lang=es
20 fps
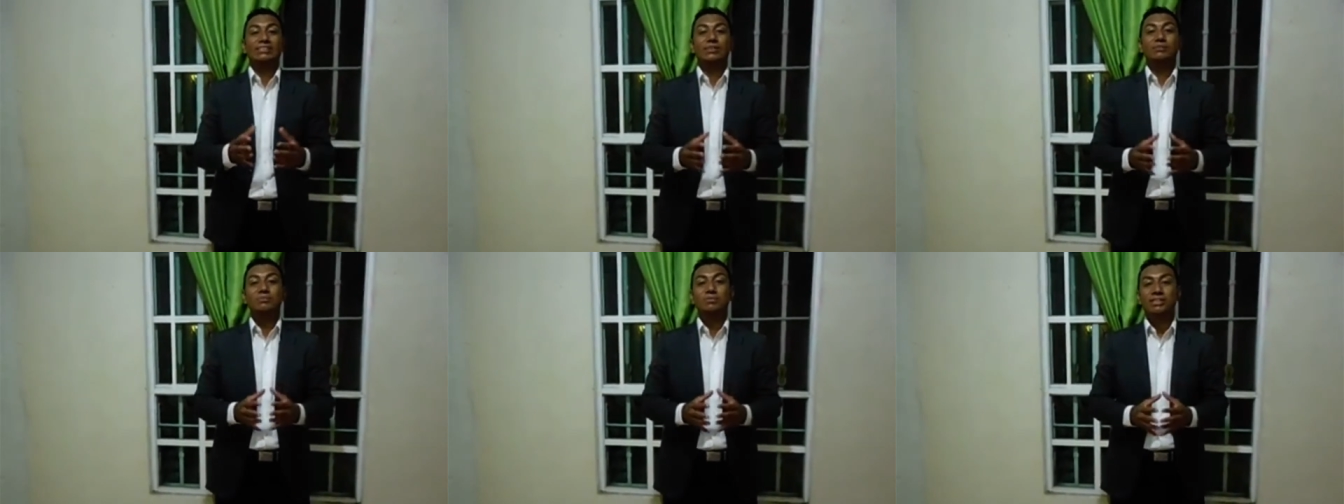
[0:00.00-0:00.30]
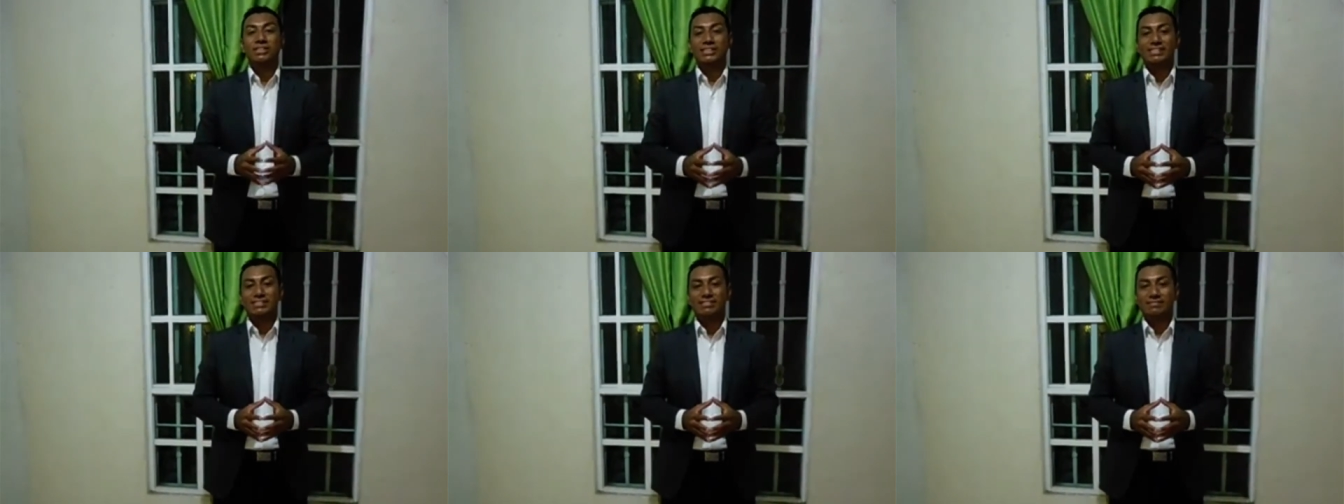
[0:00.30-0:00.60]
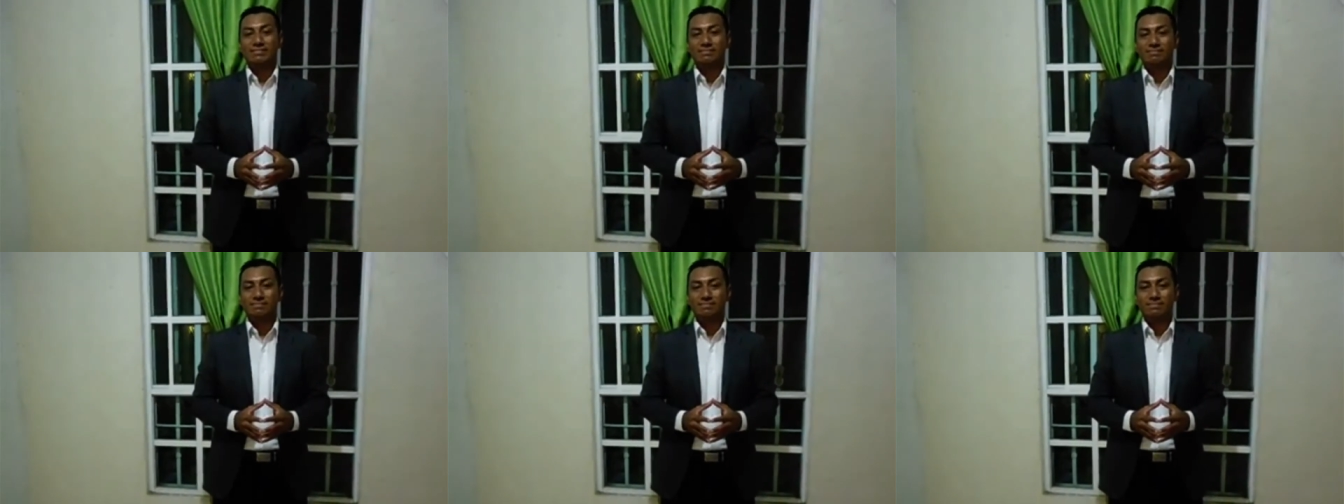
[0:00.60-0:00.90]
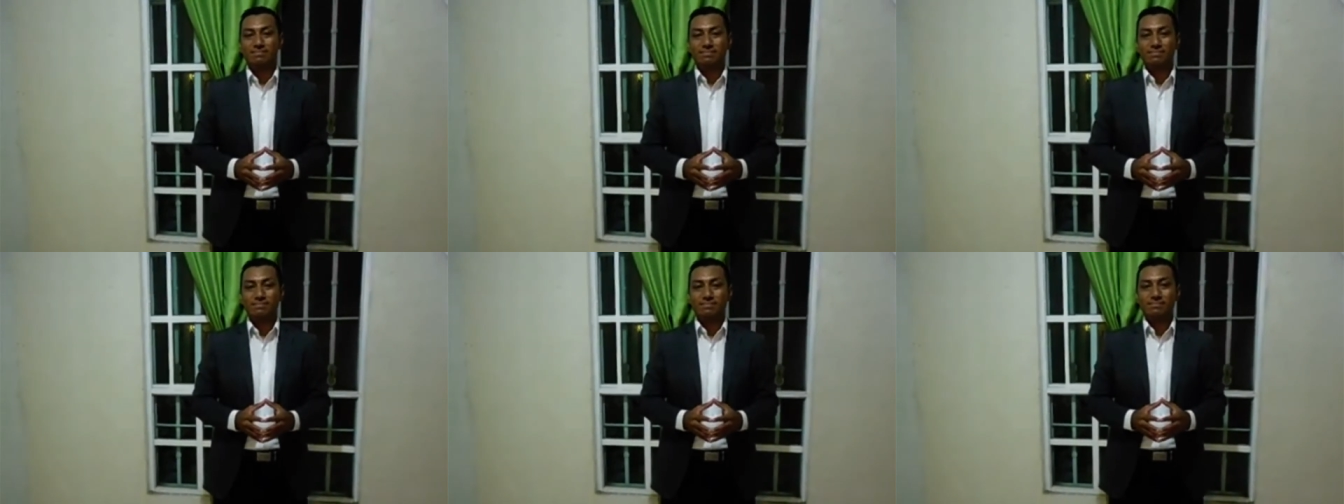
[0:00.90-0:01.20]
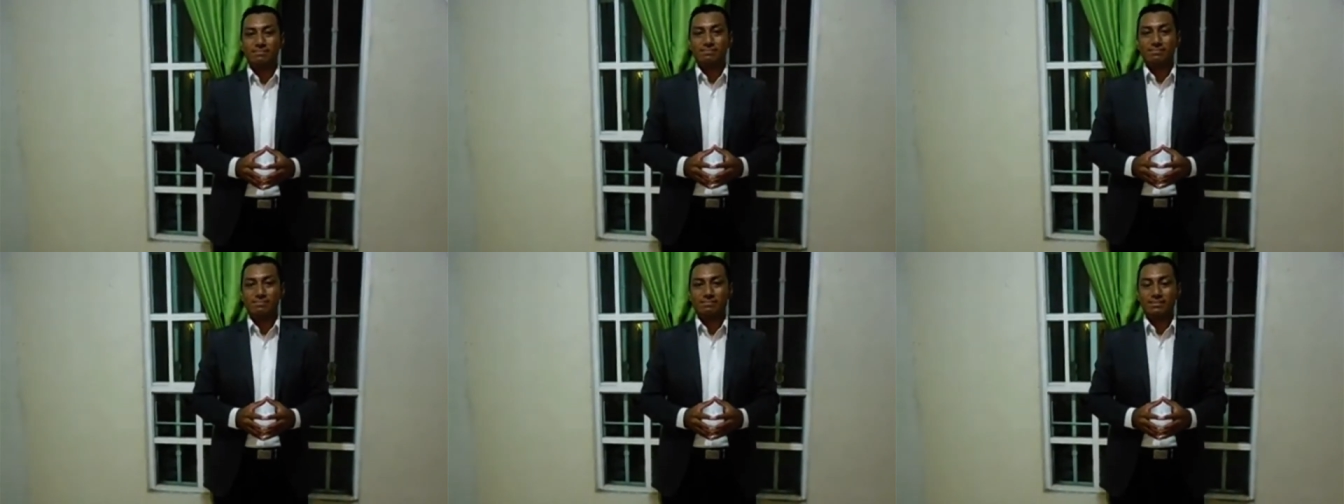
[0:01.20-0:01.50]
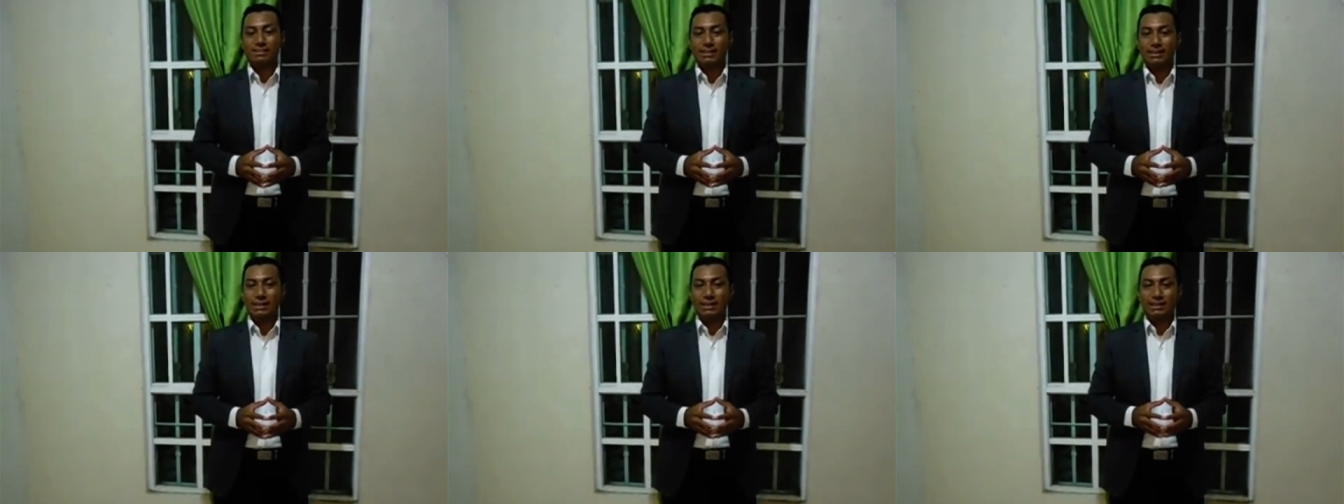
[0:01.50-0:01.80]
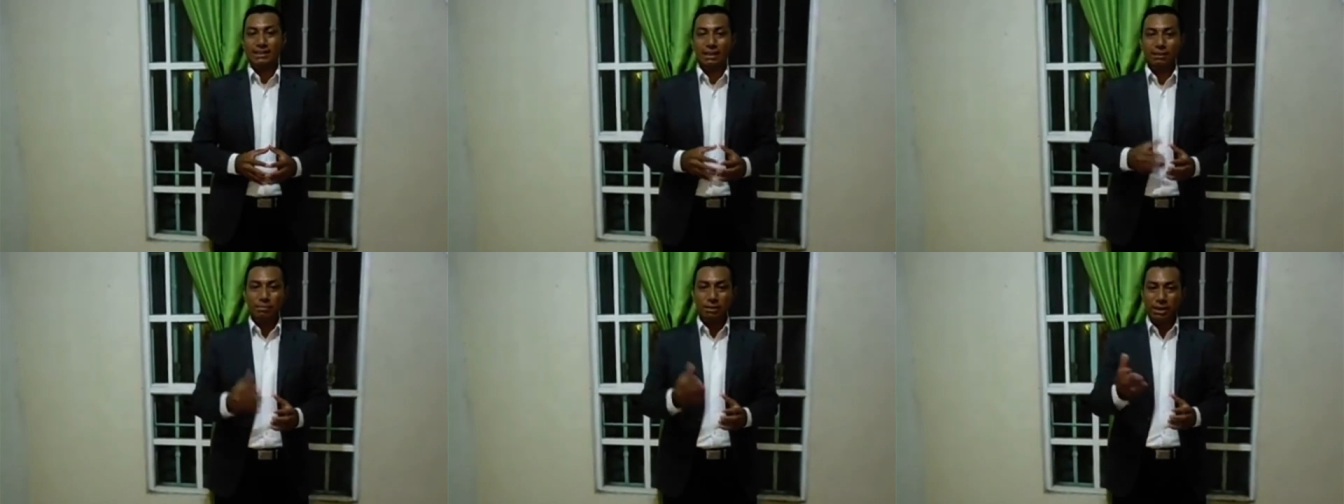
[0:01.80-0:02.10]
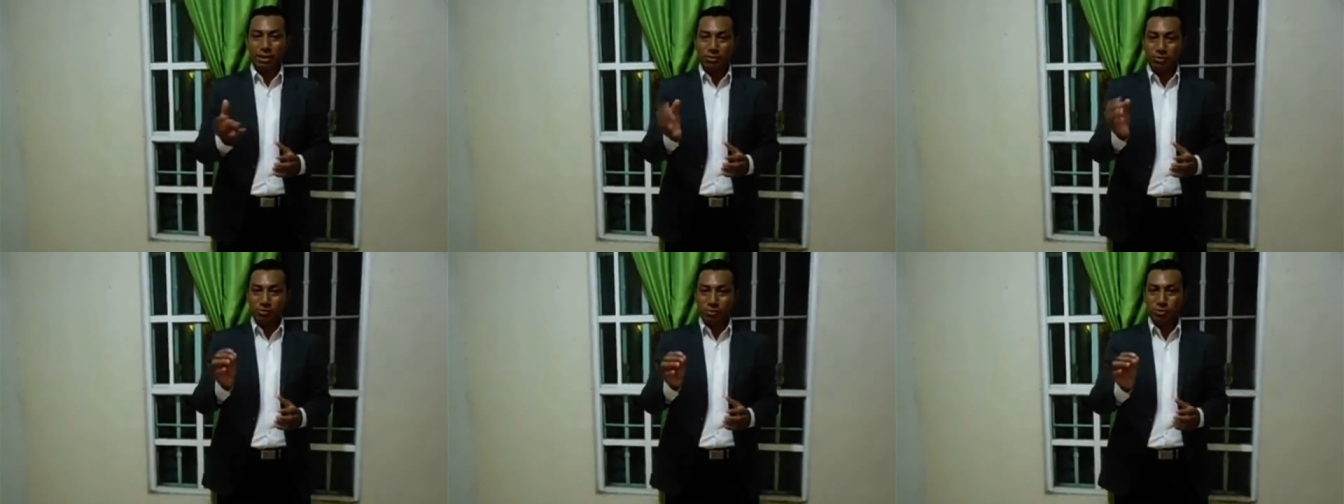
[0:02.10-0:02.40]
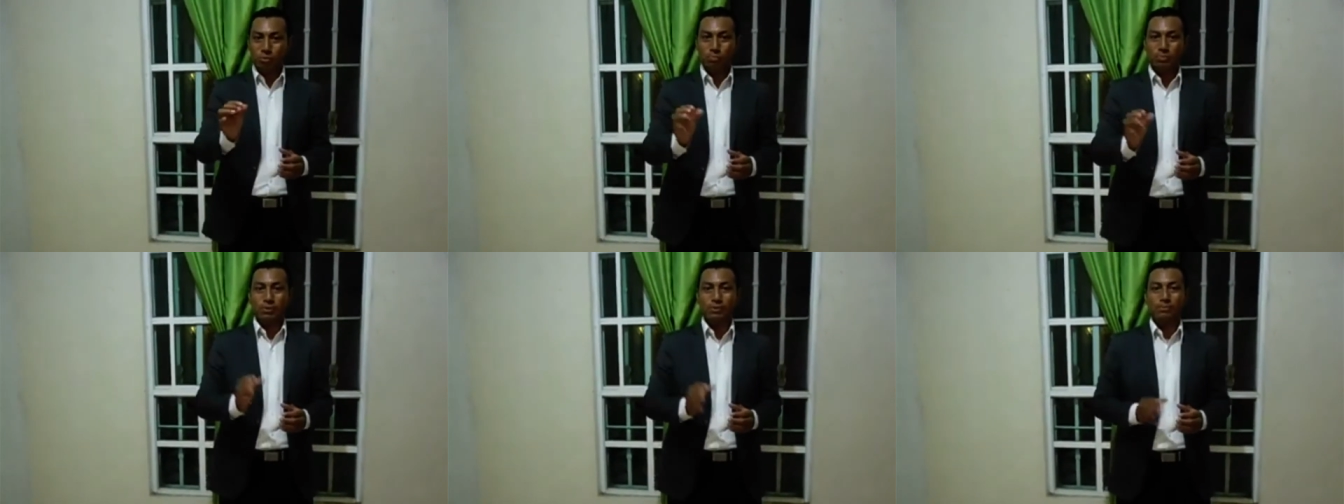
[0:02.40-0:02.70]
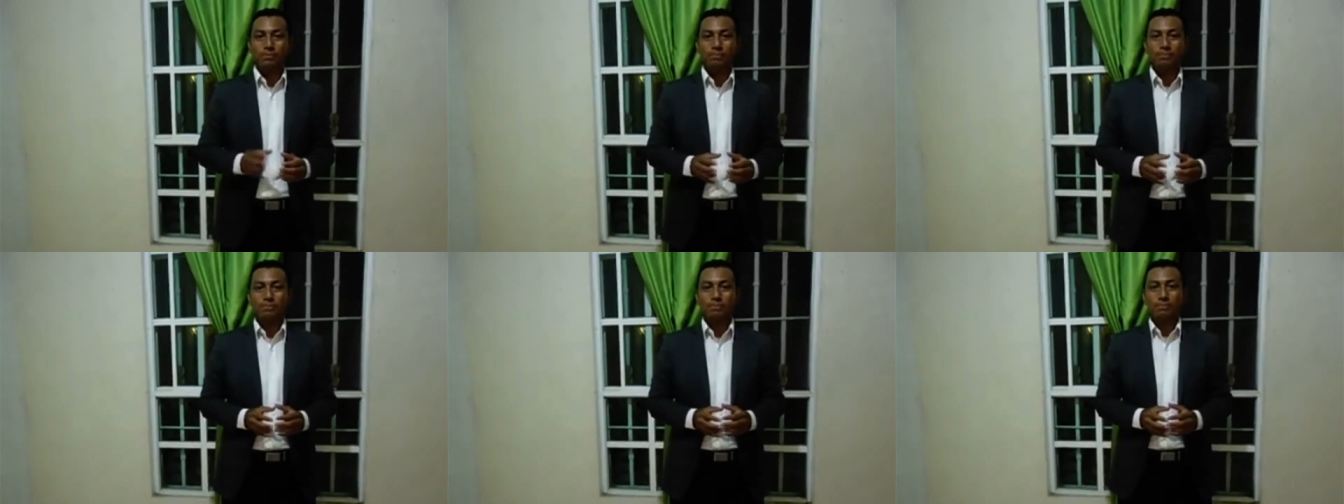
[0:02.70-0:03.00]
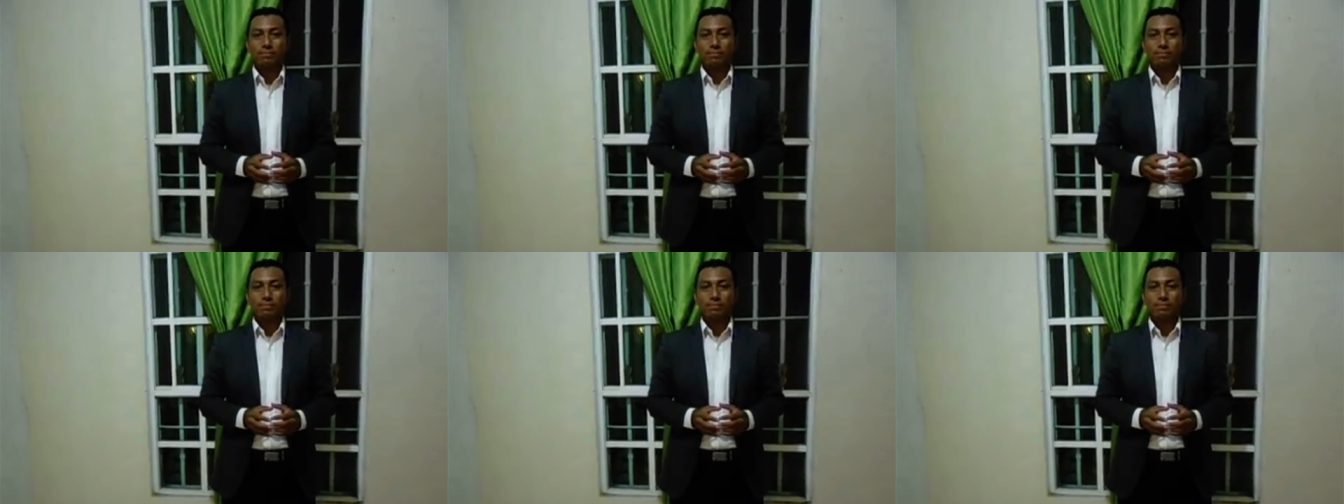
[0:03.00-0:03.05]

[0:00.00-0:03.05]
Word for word: comunes. También en un grupo